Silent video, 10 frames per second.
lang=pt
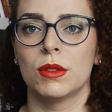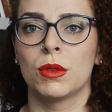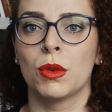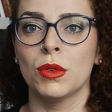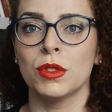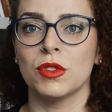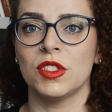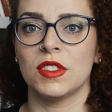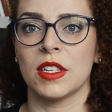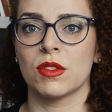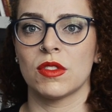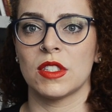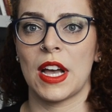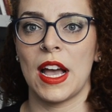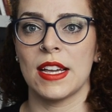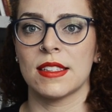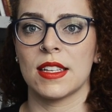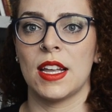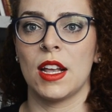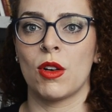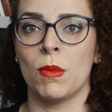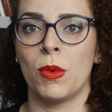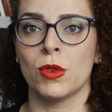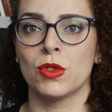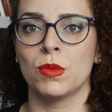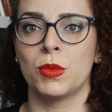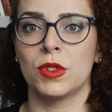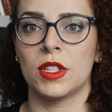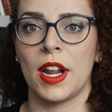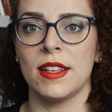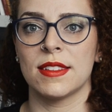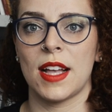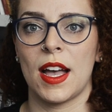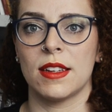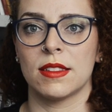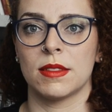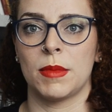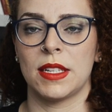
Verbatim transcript: O curso de ciências sociais ele é composto por três áreas,